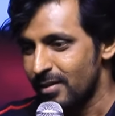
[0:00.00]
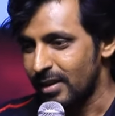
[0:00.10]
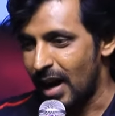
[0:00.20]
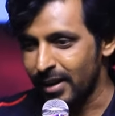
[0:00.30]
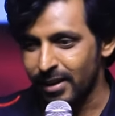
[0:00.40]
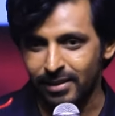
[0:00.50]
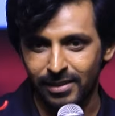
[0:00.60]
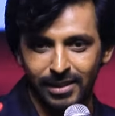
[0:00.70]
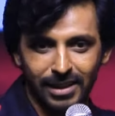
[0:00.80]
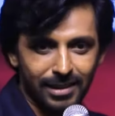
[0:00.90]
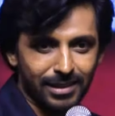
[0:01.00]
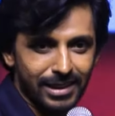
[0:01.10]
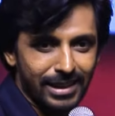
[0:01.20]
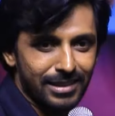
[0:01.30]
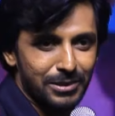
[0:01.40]
నాని అన్న నేను ఇట్లా
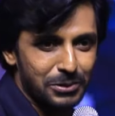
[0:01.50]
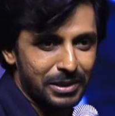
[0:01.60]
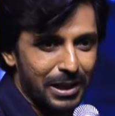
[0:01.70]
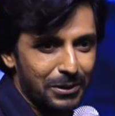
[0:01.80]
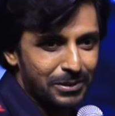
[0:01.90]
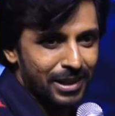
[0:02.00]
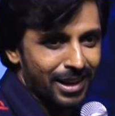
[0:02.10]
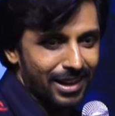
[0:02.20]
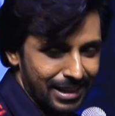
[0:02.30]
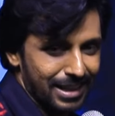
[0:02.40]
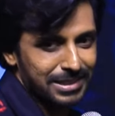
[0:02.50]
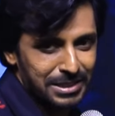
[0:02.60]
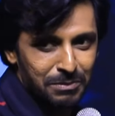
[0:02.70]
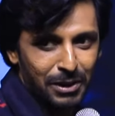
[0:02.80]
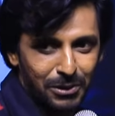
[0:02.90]
వద్దురా వద్దురా అంటే ఆ
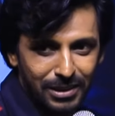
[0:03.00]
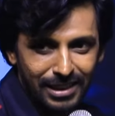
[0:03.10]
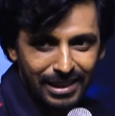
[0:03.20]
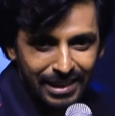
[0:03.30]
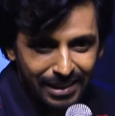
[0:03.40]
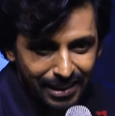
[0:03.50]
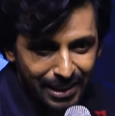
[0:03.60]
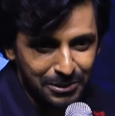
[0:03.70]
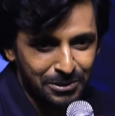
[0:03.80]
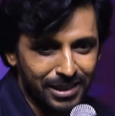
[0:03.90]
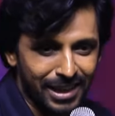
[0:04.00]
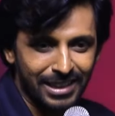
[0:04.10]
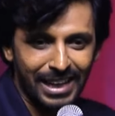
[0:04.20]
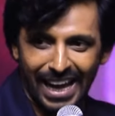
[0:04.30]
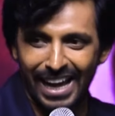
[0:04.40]
సినిమాలో ఇట్లా వెనకకి లాగుతుంటే అన్న
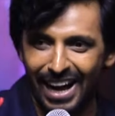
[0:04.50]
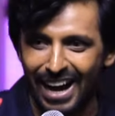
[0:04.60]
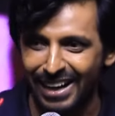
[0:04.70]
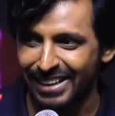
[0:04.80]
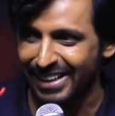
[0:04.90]
ఏ ఆగరా